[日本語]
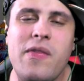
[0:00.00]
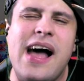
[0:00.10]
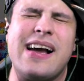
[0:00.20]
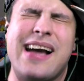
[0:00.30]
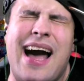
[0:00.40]
お
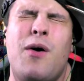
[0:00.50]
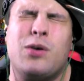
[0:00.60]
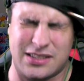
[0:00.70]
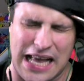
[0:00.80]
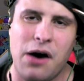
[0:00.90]
腹
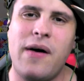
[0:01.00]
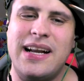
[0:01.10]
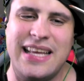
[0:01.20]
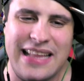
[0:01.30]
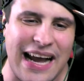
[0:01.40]
を
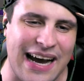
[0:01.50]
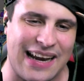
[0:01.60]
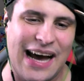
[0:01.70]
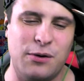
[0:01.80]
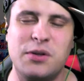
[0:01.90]
触りな
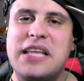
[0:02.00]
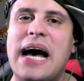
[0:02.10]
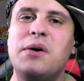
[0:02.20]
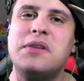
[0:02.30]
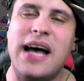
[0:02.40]
がら
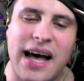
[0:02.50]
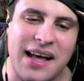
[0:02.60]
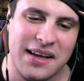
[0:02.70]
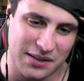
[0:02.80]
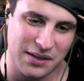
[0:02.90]
歌う
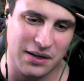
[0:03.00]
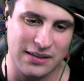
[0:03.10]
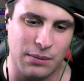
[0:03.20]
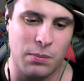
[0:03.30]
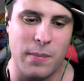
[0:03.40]
な。
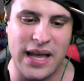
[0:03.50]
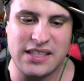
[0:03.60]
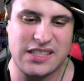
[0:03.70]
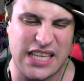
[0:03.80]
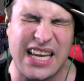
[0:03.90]
うん、多分めっ
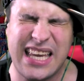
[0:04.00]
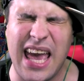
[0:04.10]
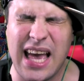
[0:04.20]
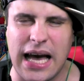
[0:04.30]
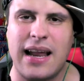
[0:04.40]
ちゃ
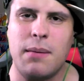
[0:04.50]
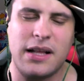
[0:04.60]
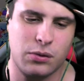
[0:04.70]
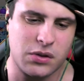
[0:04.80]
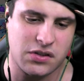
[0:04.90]
絡
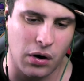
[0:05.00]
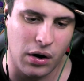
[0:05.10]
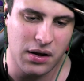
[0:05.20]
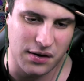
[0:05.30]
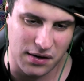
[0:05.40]
まっとる
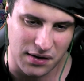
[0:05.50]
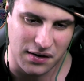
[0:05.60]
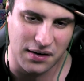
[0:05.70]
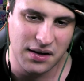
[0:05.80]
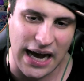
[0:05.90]
ぞ。
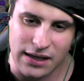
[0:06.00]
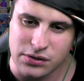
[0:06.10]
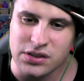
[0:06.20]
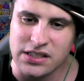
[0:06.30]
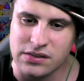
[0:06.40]
うん、
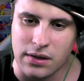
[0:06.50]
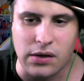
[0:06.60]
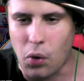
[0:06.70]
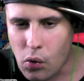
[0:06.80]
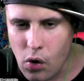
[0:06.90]
確実に。
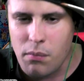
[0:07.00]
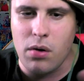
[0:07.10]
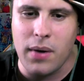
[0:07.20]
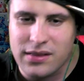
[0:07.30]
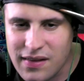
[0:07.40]
で、ここ
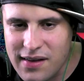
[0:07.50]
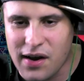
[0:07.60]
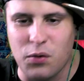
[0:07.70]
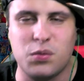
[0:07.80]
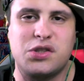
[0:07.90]
もまたな
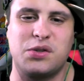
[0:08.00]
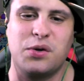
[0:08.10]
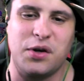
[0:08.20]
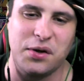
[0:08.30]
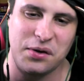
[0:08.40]
んか面
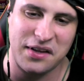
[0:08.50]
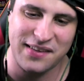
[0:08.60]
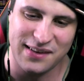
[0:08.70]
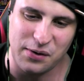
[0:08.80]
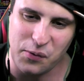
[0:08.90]
白いよ
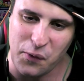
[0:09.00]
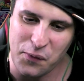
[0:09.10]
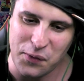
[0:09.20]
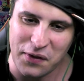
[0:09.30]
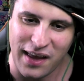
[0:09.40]
ね。なんか
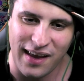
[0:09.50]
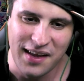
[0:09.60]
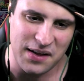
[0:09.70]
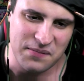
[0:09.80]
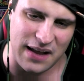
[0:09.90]
このね、
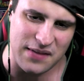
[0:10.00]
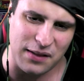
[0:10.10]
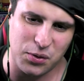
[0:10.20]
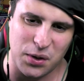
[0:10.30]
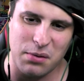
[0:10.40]
な、な、
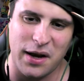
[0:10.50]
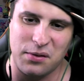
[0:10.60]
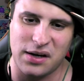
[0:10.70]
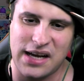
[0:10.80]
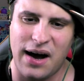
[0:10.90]
なんと言えばい
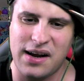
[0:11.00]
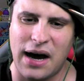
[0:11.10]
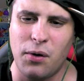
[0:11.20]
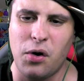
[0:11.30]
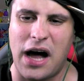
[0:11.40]
いのか、か、
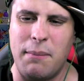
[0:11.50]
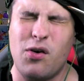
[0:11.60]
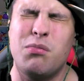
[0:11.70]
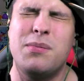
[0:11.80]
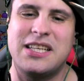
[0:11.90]
顔をは
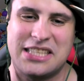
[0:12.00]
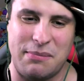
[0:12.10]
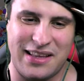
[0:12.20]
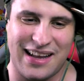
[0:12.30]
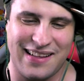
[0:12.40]
め込みまし
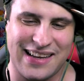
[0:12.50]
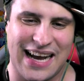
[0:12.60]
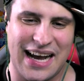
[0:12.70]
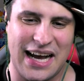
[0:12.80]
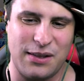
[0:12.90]
たみたいな、なん
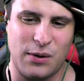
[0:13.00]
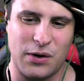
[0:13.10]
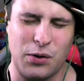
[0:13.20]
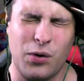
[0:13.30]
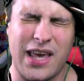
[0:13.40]
か、あの、
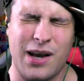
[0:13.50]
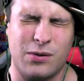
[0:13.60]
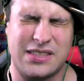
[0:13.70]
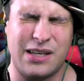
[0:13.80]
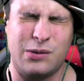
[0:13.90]
表
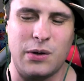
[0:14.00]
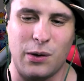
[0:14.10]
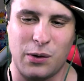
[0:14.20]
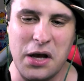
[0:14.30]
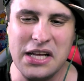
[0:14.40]
現をざっく
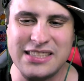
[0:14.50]
り言うと、